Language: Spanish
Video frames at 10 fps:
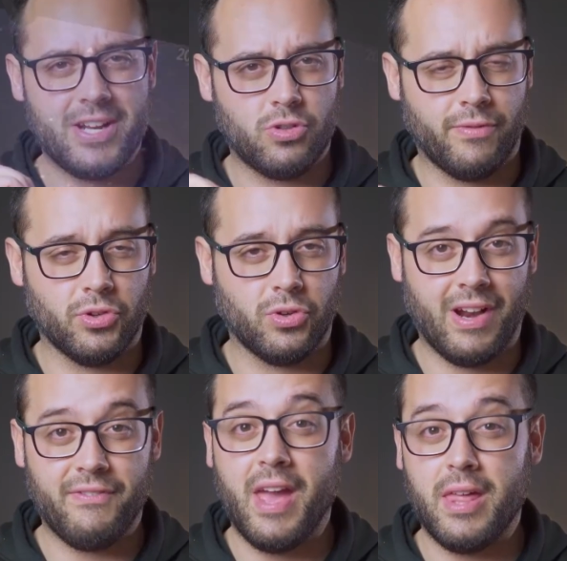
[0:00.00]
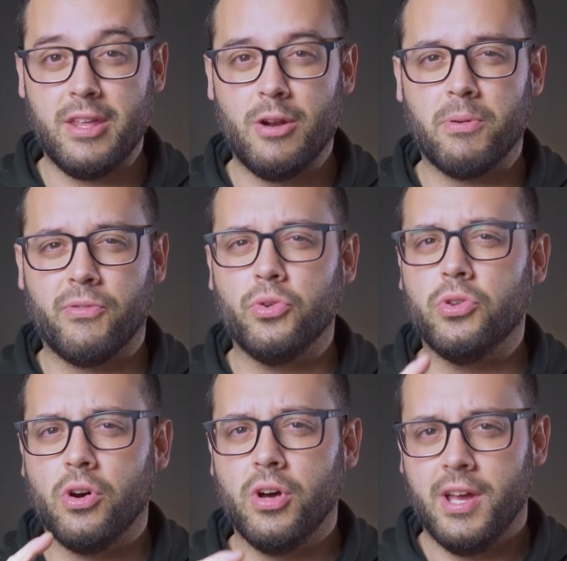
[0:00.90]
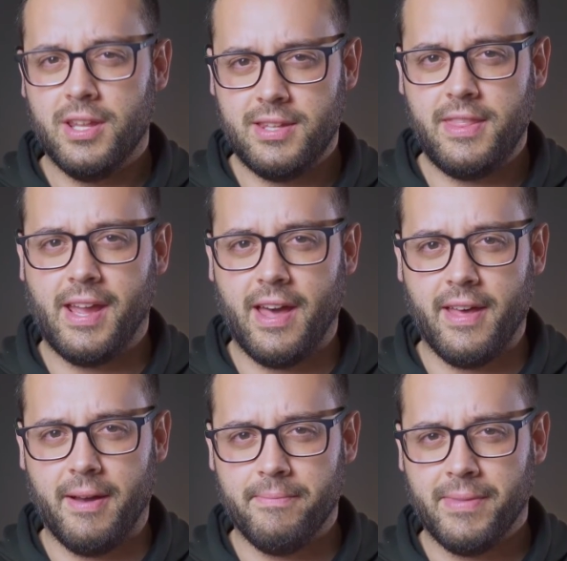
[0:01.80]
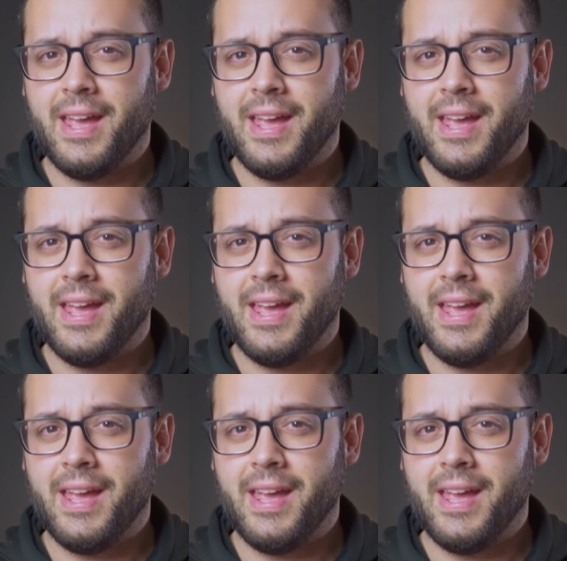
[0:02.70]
astrofotografía de cielo profundo dedicada.